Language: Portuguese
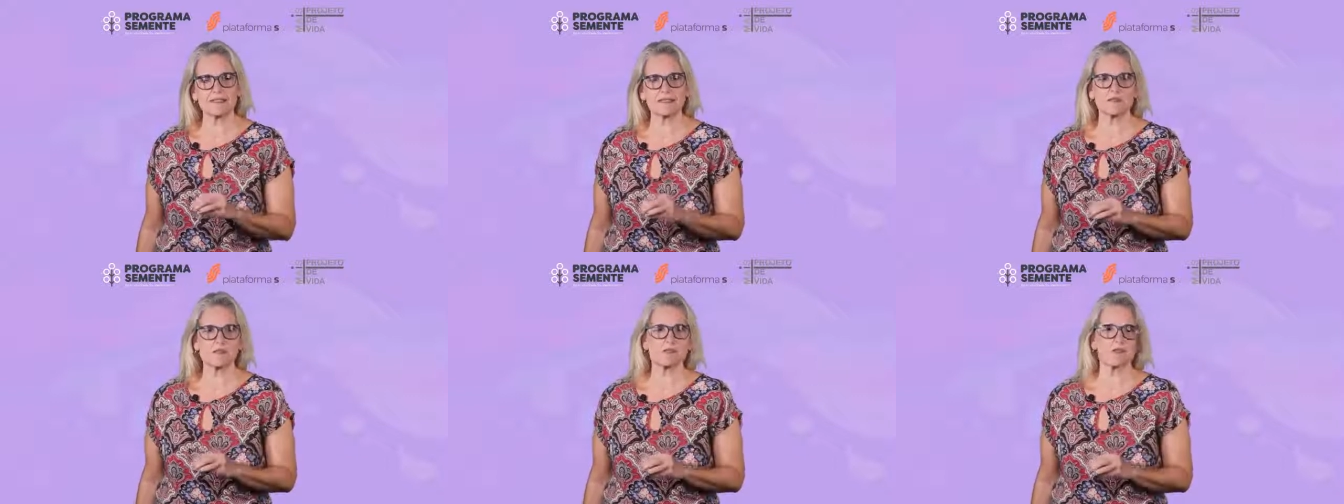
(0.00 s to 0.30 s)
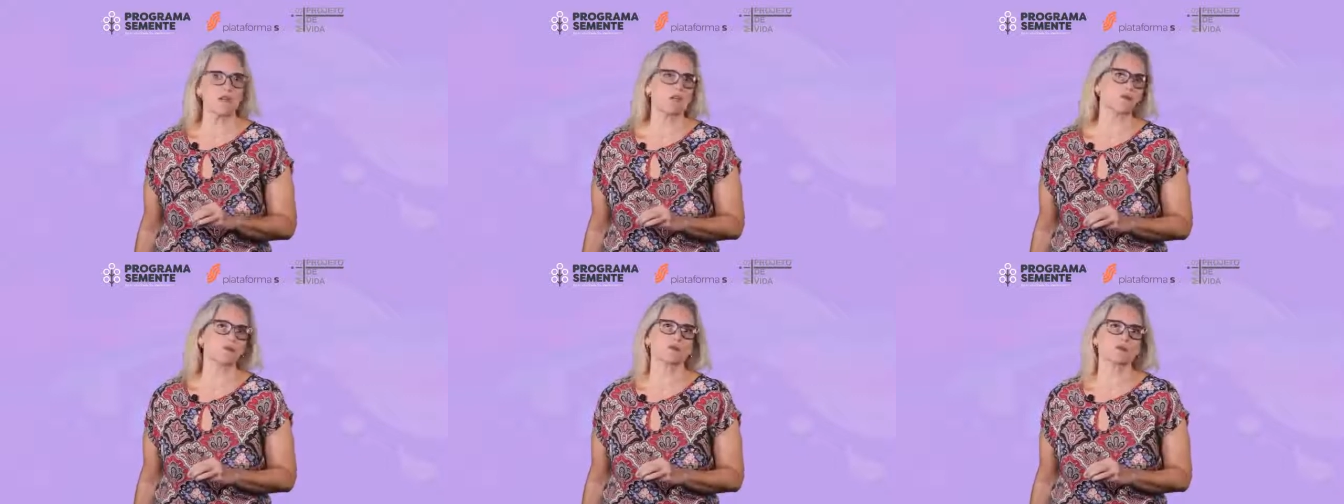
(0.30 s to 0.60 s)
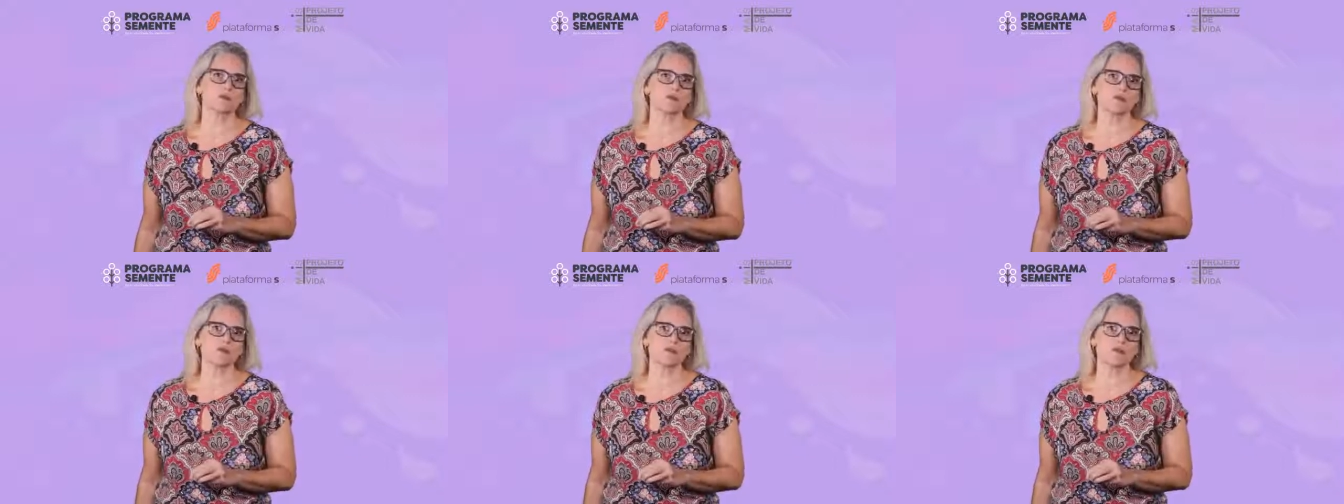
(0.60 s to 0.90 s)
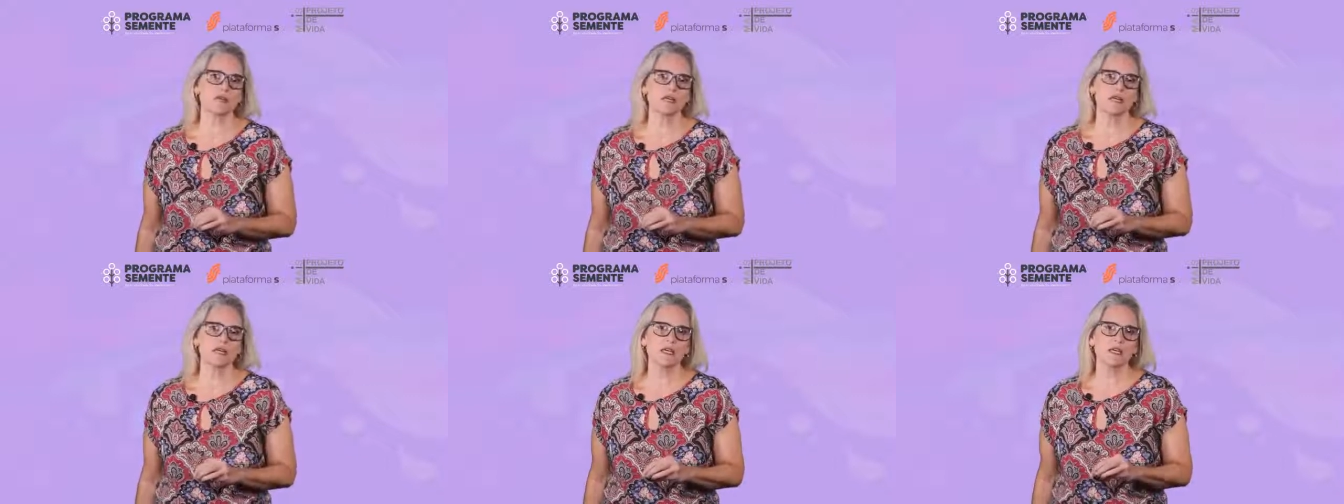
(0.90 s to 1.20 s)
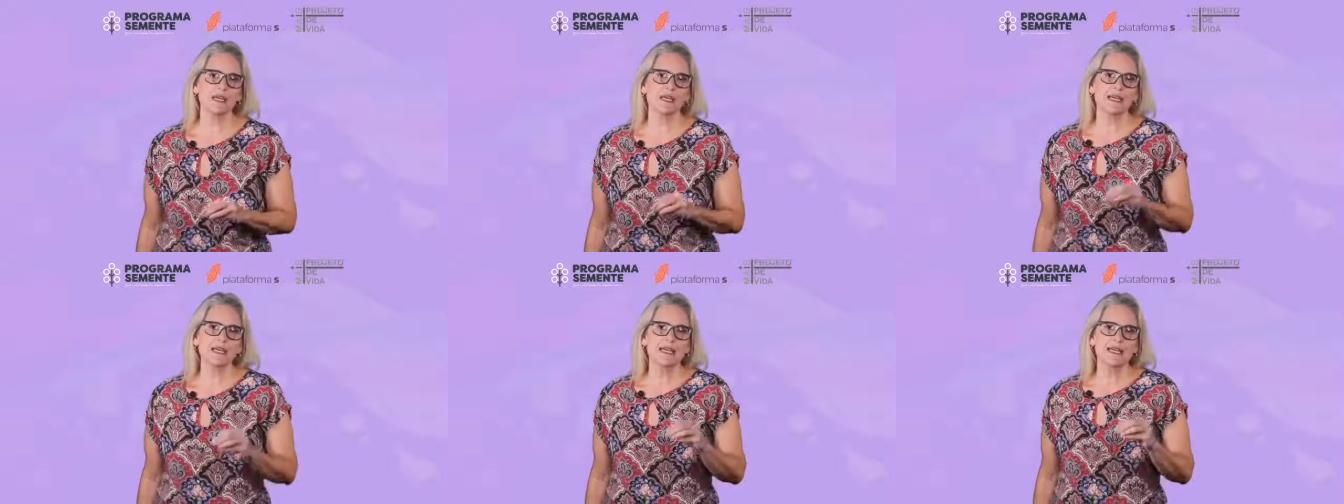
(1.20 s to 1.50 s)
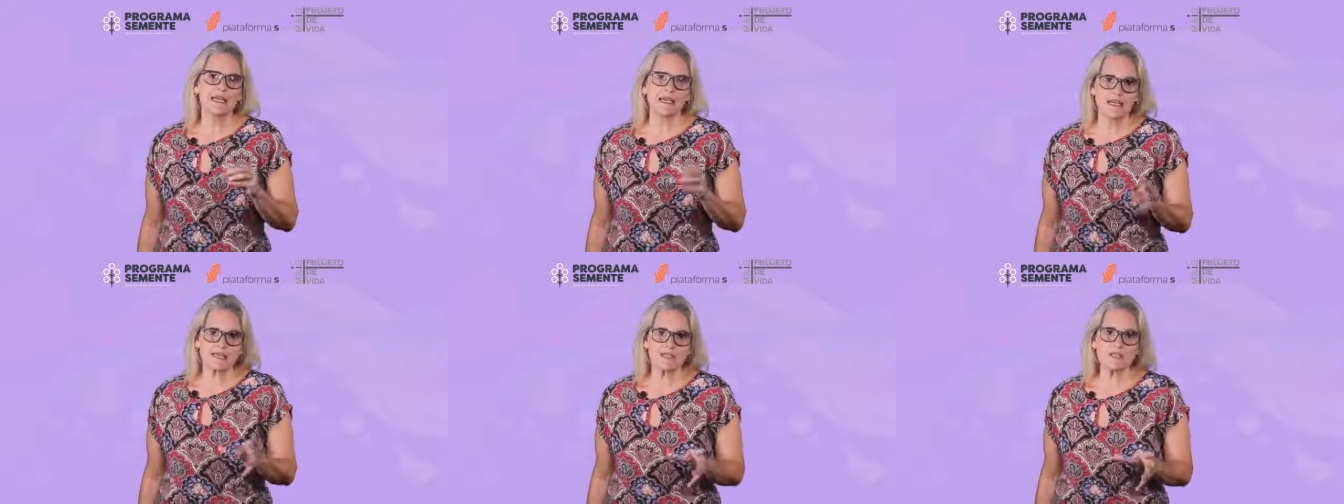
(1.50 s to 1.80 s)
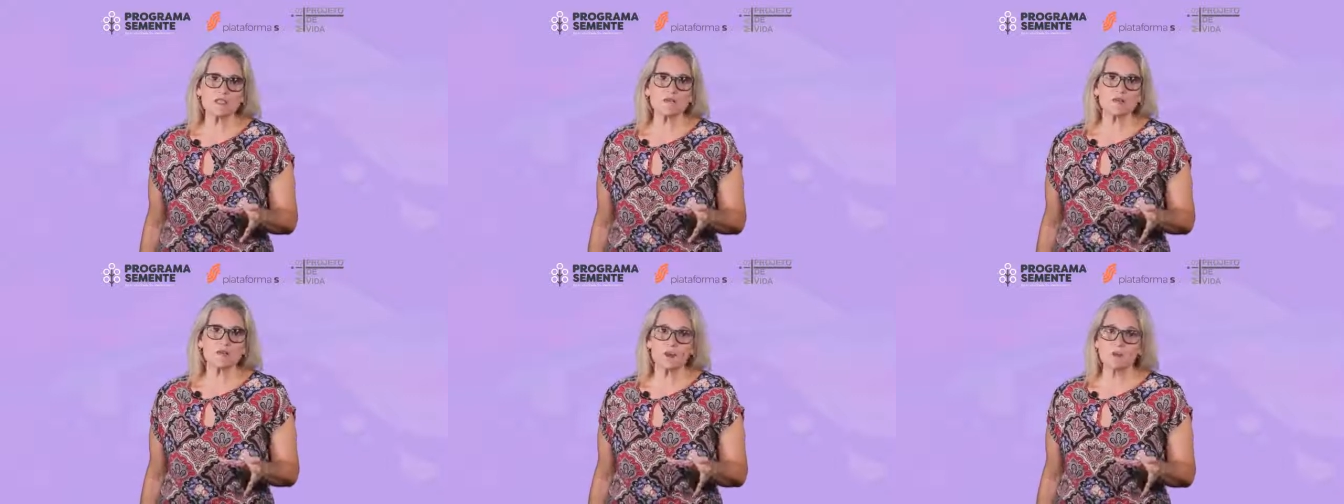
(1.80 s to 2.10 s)
entre os alunos.
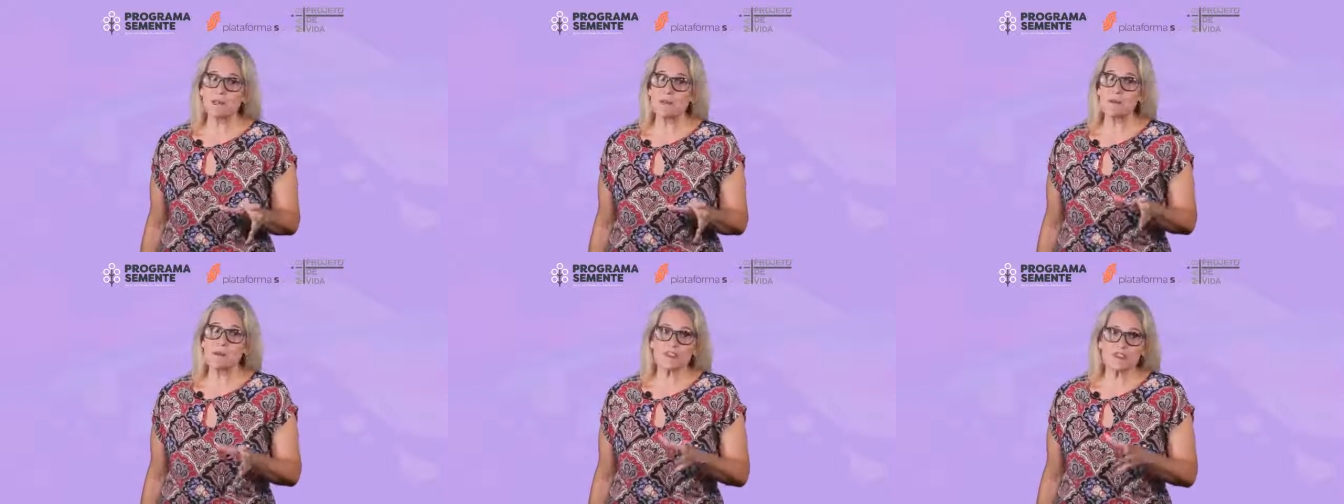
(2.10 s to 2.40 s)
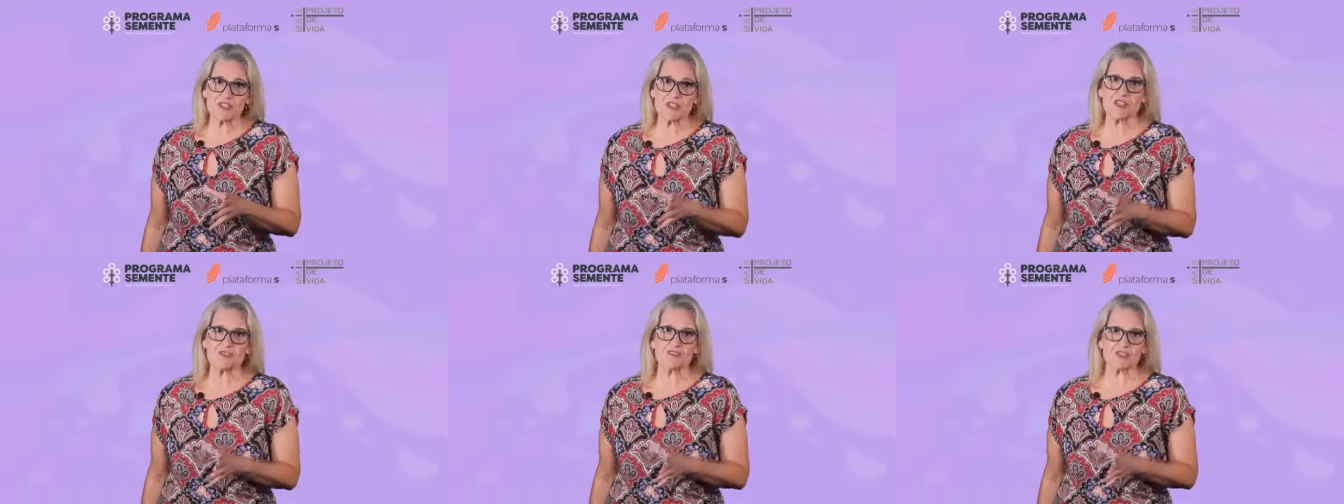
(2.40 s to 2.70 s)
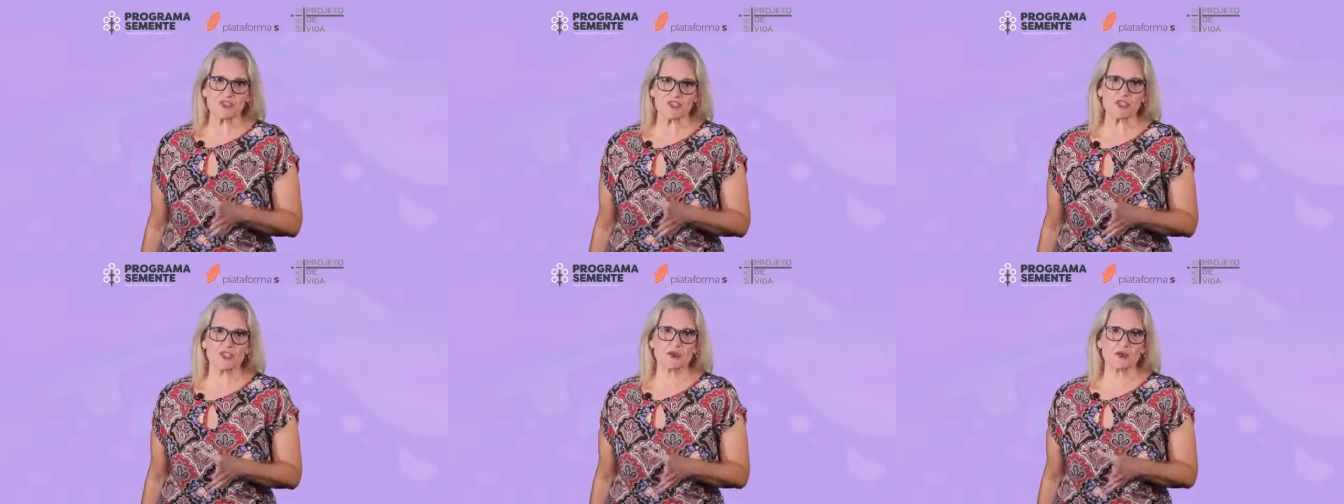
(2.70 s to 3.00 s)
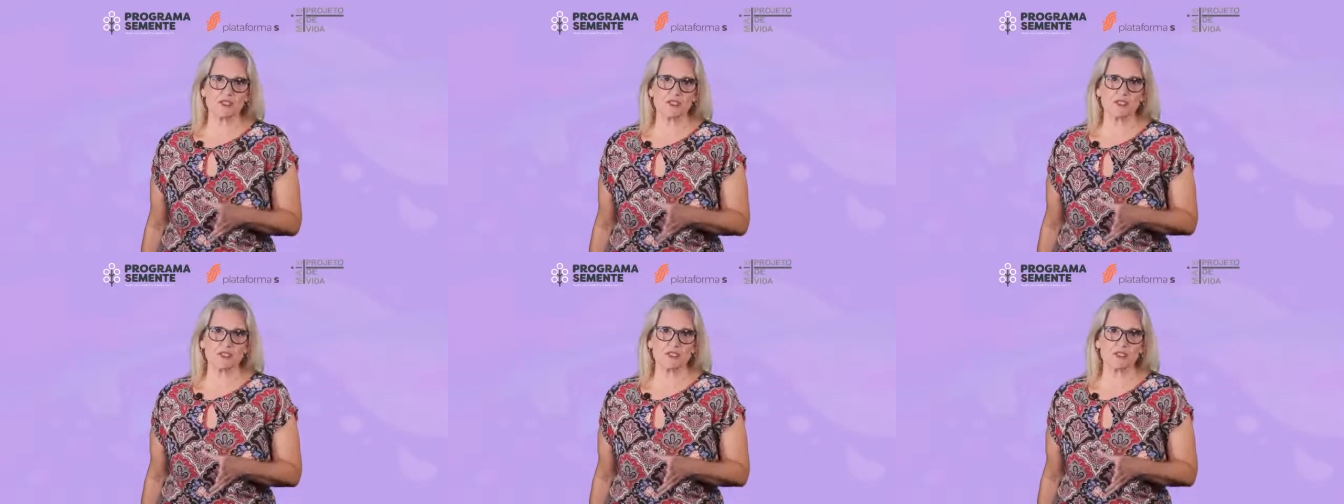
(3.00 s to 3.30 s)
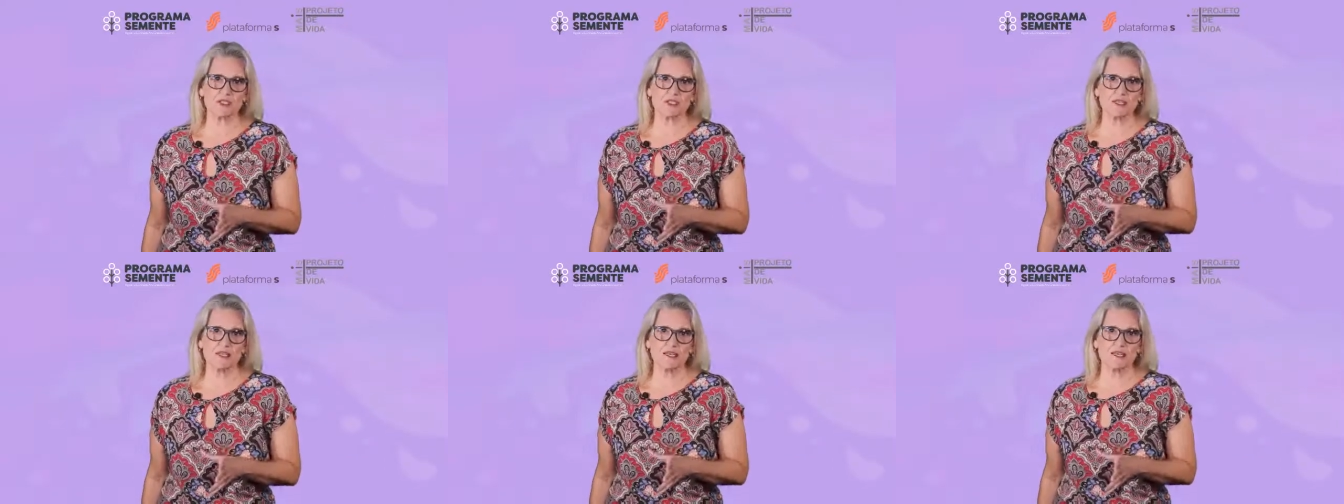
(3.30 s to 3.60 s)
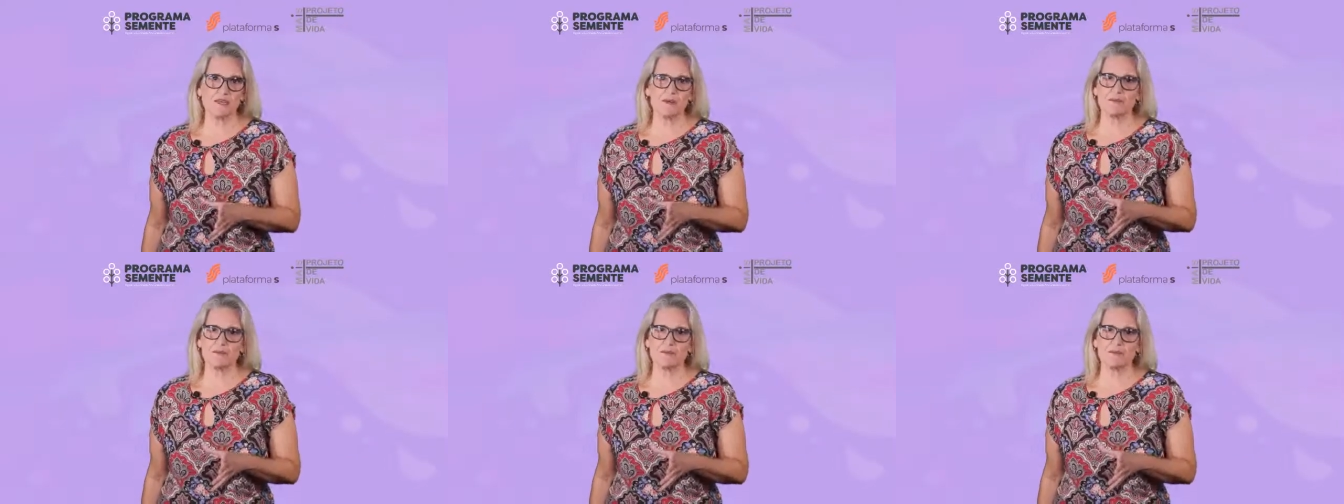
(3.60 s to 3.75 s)
Esses problemas já existiam antes,